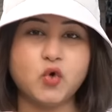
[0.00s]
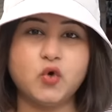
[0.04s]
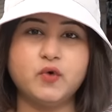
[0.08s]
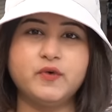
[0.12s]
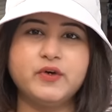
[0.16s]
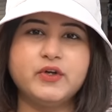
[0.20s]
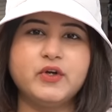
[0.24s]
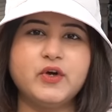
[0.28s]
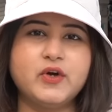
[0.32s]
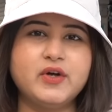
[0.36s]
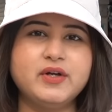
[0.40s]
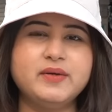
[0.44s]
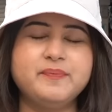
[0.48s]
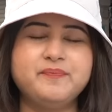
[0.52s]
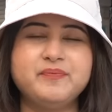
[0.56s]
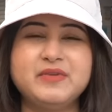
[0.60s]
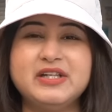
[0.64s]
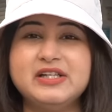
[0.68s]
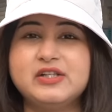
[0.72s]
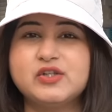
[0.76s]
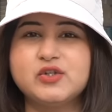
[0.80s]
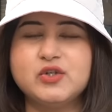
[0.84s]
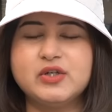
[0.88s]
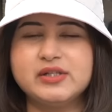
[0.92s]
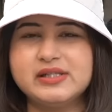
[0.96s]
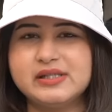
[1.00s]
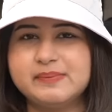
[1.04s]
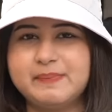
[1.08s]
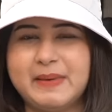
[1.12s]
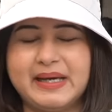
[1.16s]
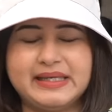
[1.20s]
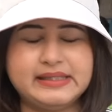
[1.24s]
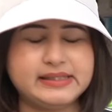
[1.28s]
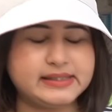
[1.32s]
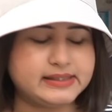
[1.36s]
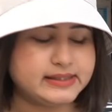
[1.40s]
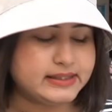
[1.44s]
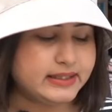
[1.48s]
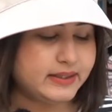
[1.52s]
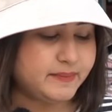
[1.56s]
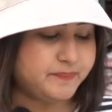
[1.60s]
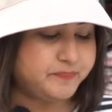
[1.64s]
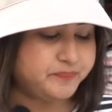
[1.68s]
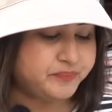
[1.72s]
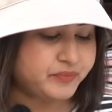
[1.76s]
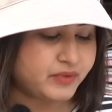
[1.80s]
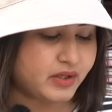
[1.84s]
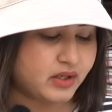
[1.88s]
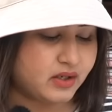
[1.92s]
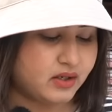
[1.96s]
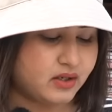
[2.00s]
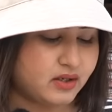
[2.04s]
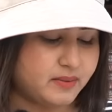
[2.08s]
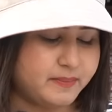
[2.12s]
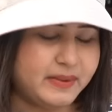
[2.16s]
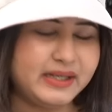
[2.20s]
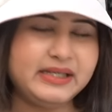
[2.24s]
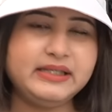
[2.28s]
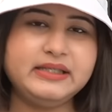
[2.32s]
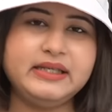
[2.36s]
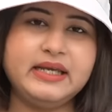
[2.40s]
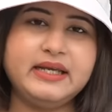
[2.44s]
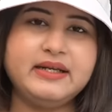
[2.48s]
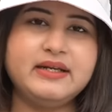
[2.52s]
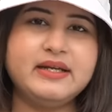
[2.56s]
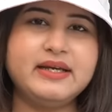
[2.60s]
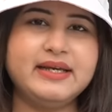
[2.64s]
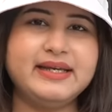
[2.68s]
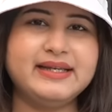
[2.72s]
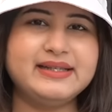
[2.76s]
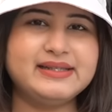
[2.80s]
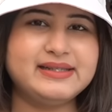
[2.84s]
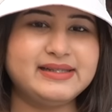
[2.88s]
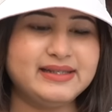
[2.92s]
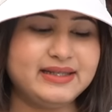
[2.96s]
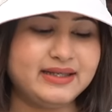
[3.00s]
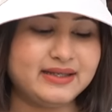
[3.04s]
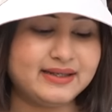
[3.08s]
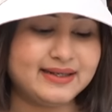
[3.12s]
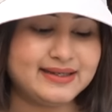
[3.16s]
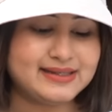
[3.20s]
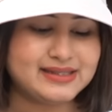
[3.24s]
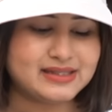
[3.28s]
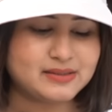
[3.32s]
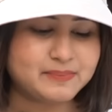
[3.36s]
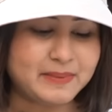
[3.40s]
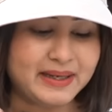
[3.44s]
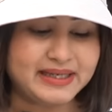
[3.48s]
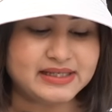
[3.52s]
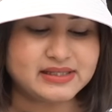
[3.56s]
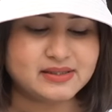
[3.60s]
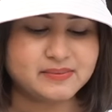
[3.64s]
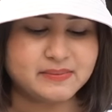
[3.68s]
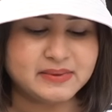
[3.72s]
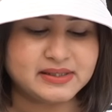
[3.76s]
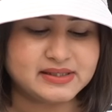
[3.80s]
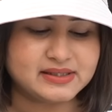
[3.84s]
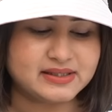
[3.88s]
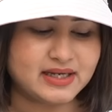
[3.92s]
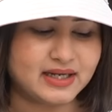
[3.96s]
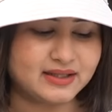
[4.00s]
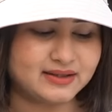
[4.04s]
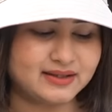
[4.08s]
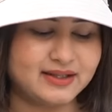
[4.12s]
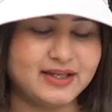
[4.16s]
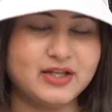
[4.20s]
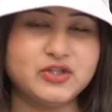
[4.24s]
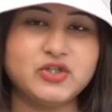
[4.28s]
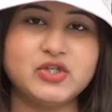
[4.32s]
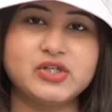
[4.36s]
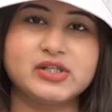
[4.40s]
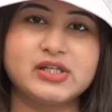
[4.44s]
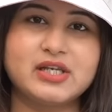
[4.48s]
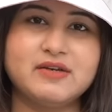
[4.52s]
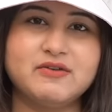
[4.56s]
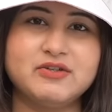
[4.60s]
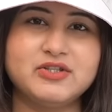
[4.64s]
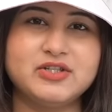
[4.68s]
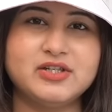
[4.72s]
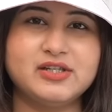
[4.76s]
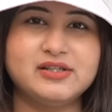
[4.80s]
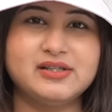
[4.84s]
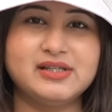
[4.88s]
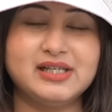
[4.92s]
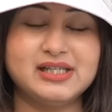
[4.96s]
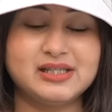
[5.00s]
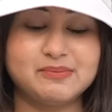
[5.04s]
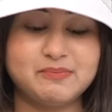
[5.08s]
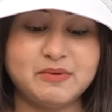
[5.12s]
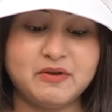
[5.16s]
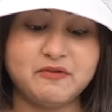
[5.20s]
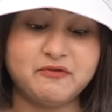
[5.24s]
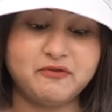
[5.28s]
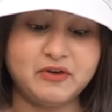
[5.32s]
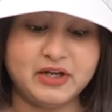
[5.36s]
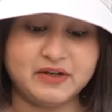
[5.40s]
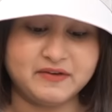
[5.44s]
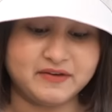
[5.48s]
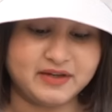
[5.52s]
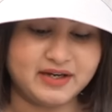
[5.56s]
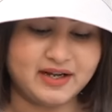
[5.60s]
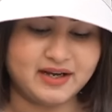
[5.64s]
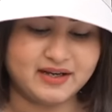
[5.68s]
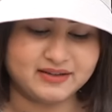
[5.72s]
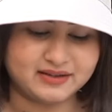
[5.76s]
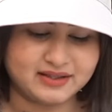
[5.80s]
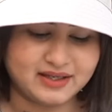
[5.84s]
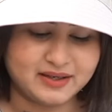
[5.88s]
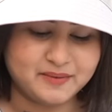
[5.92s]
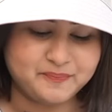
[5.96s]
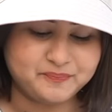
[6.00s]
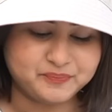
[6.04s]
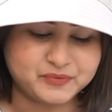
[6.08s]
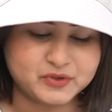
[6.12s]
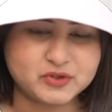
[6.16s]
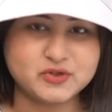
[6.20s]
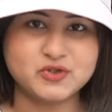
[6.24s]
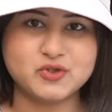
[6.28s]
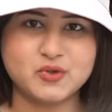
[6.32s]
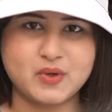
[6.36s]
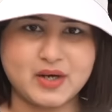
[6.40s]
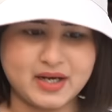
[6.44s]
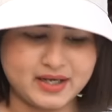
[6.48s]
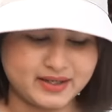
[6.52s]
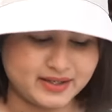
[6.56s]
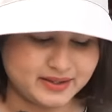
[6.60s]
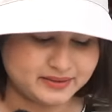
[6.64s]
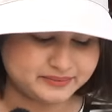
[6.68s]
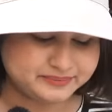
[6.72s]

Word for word: ओवरऑल इट्स नॉट स्पाइसी बट ये ना एक सीक्रेट स्पाइस मिक्स डालते हैं जिसकी वजह से इसमें फ्लेवर आता है जो आ रहा